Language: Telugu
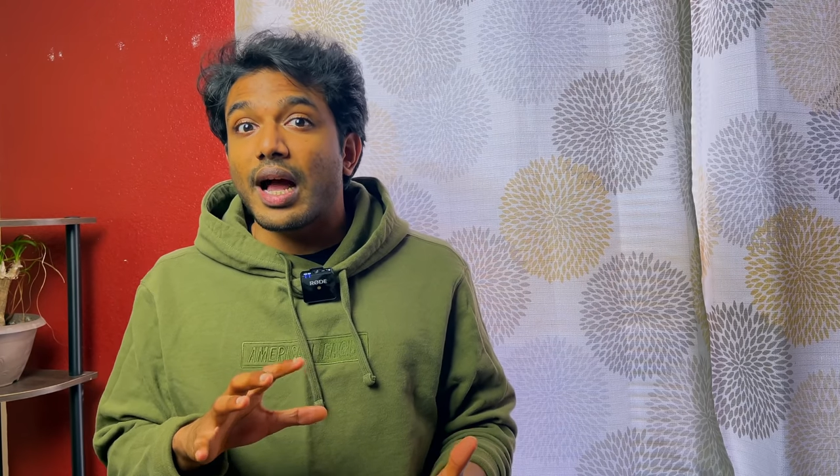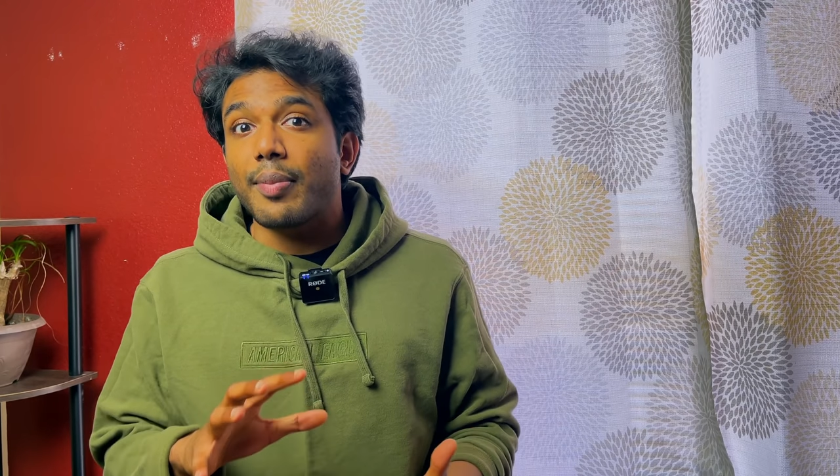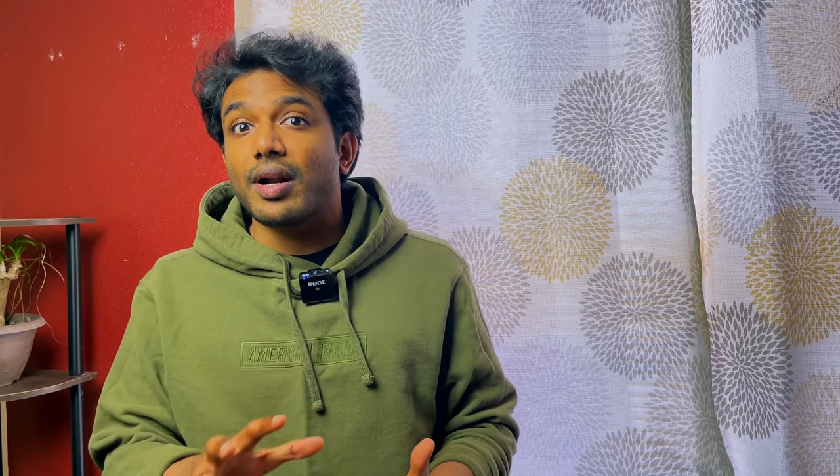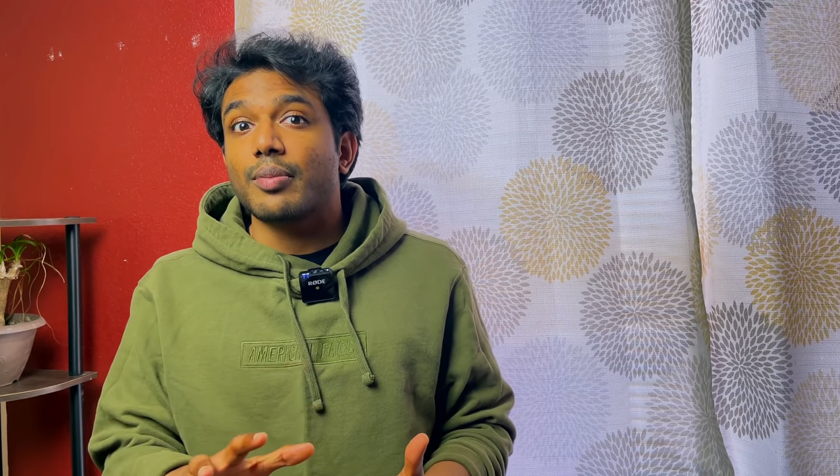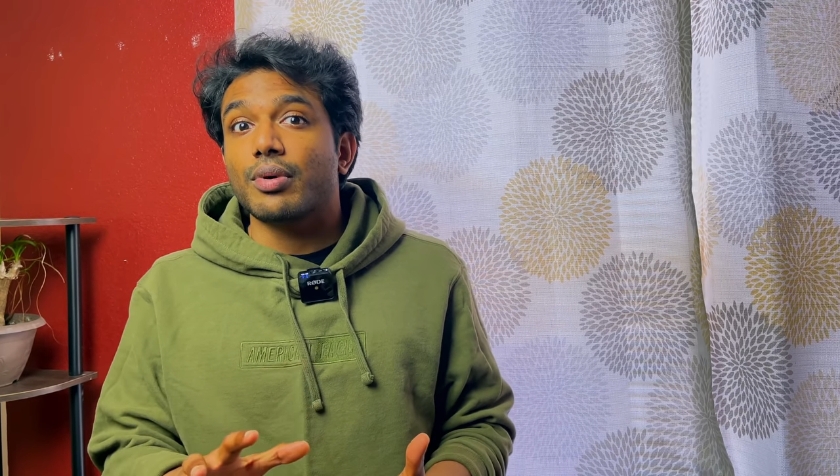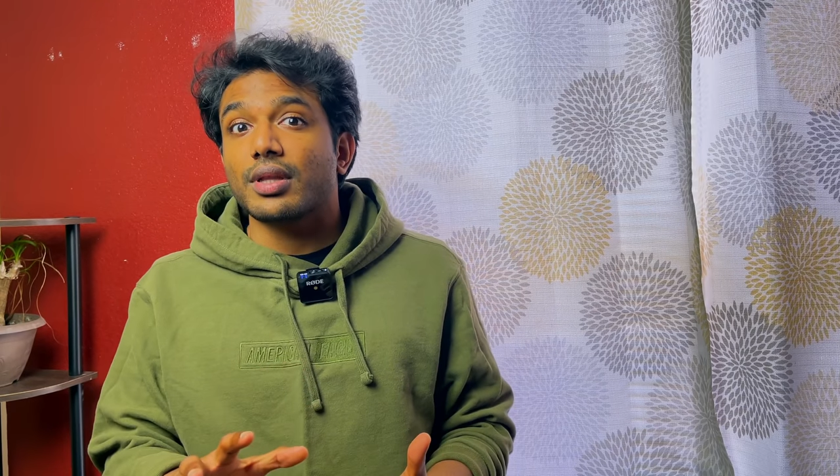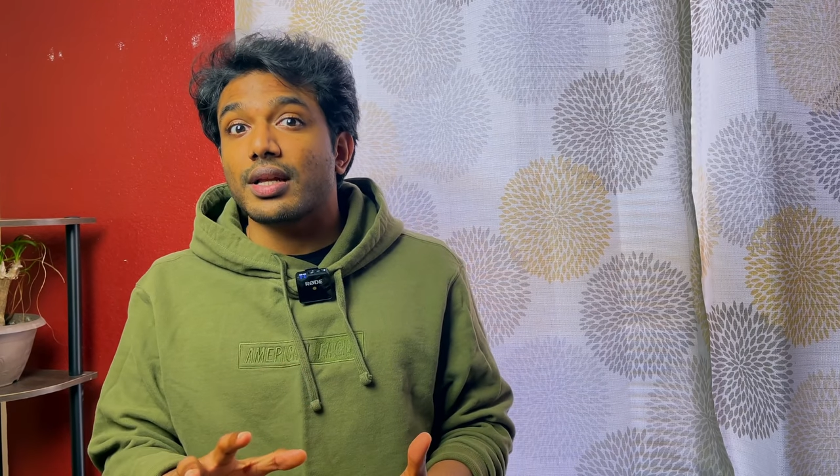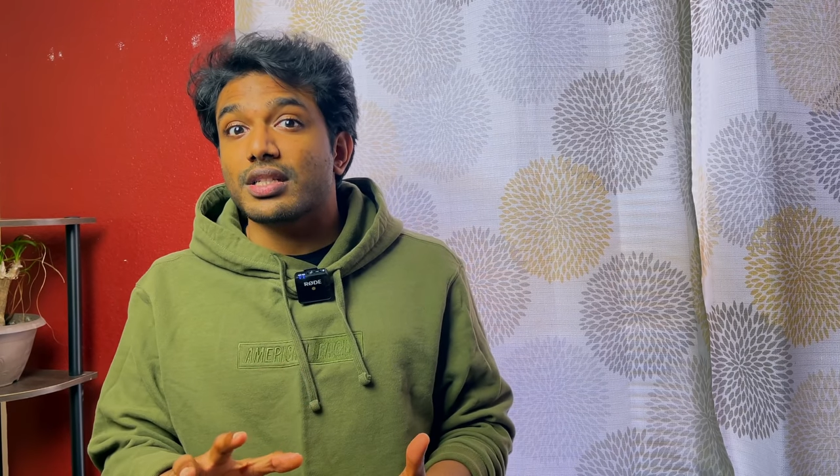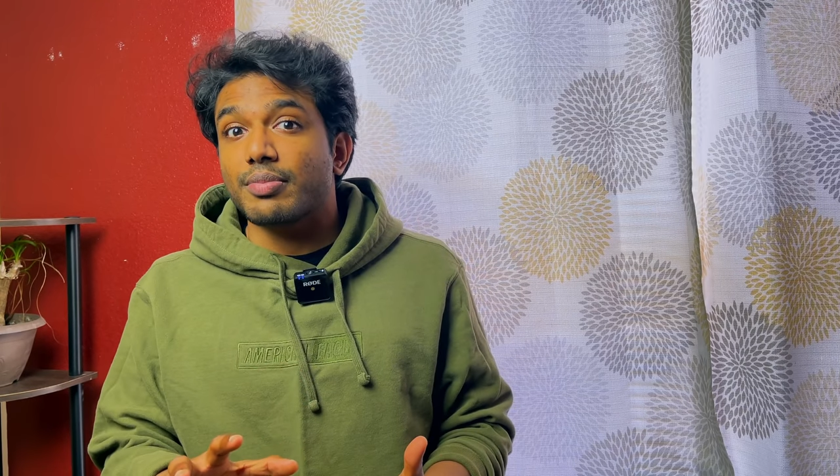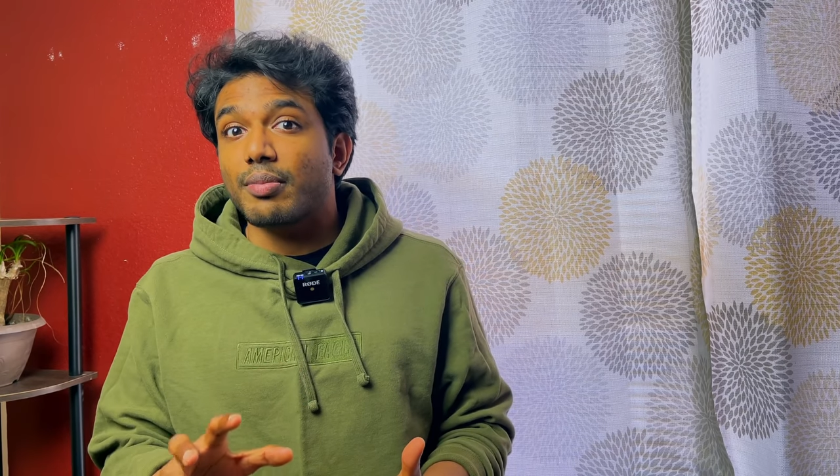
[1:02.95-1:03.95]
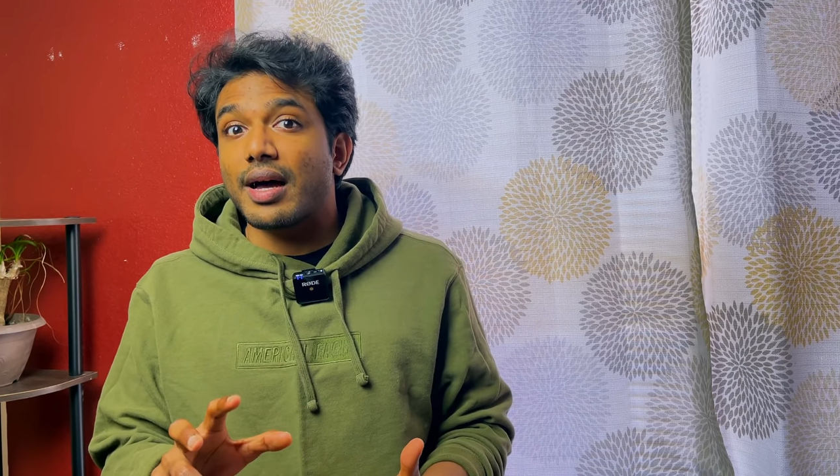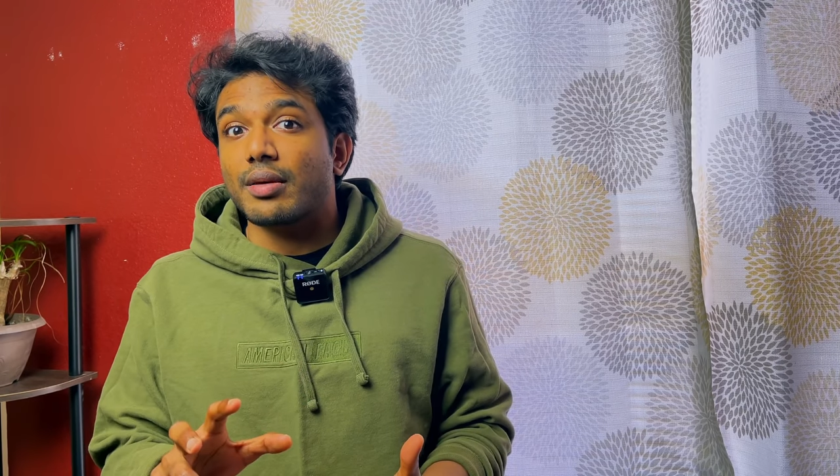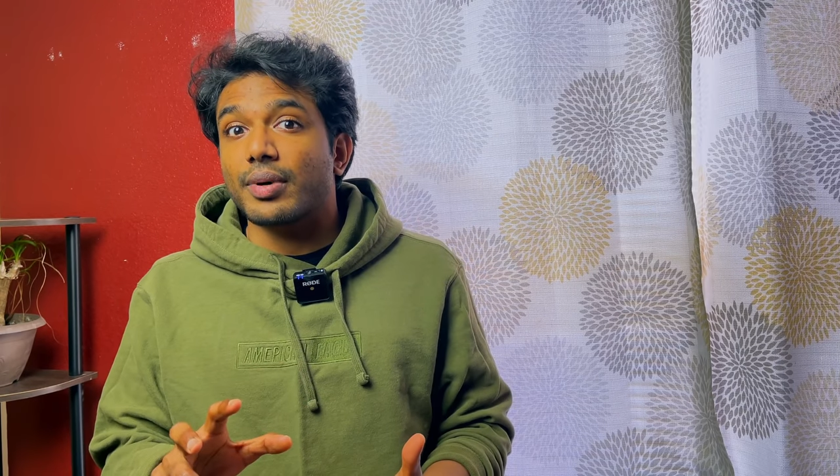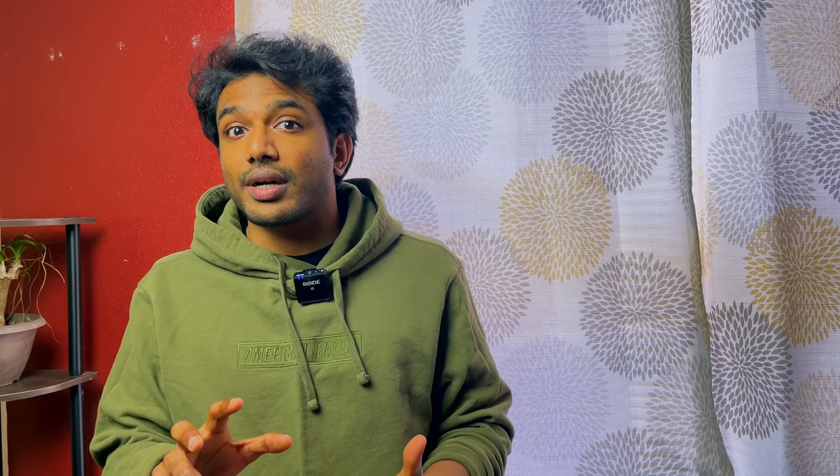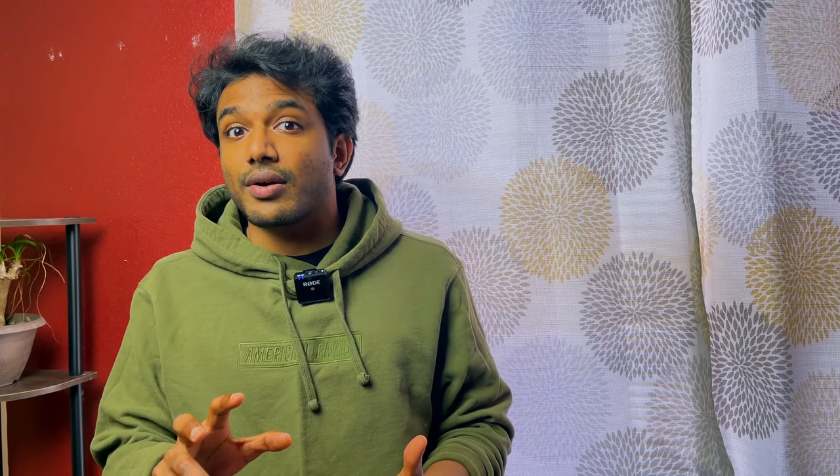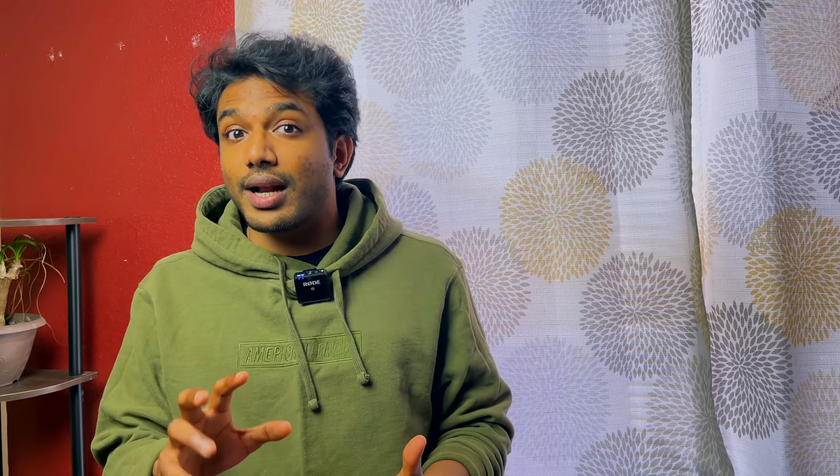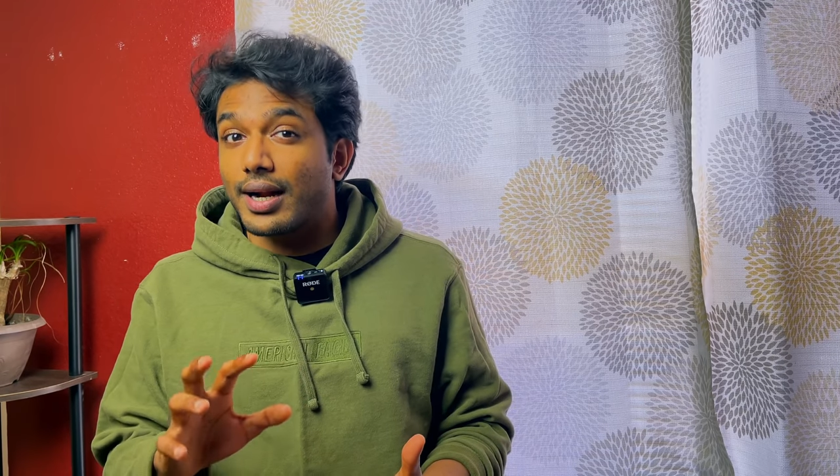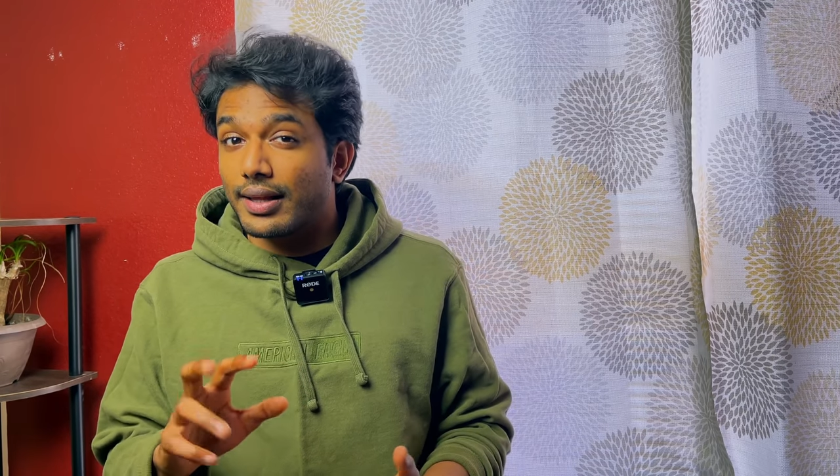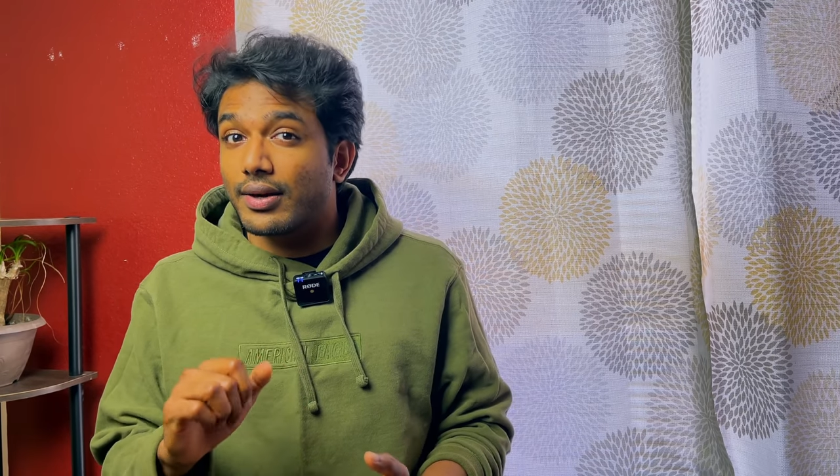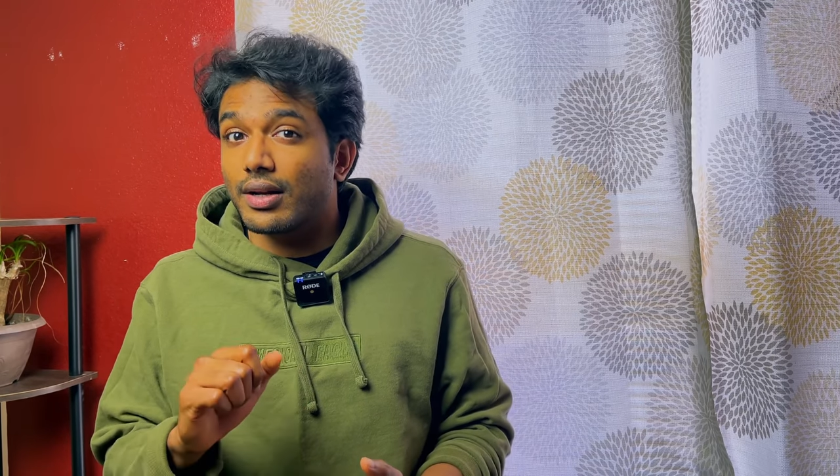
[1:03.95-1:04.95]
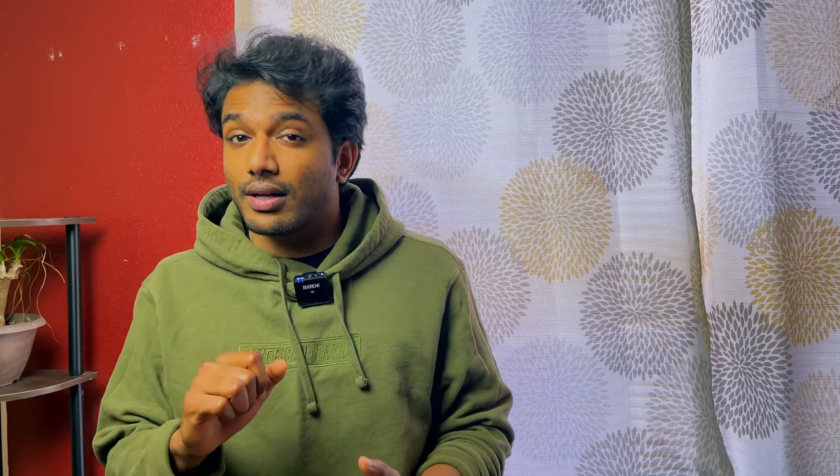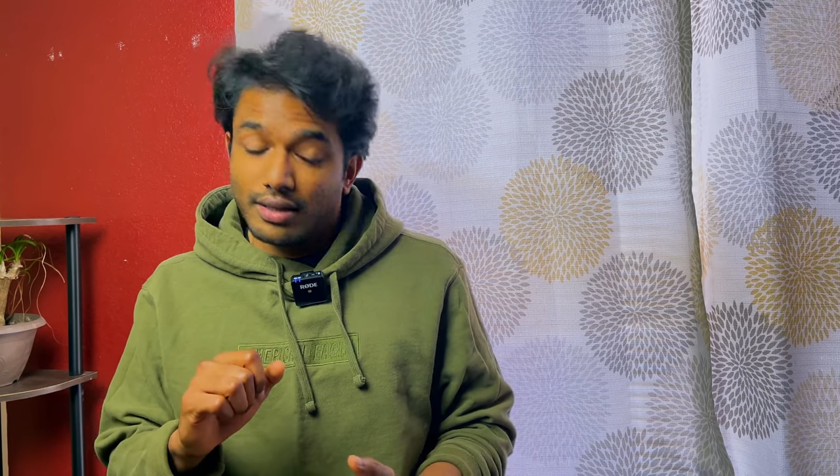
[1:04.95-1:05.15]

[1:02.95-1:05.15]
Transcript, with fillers: కాపాడలేకపోతారు అని చెప్పి బాధపడ్డం అలాంటిది ఏమన్నా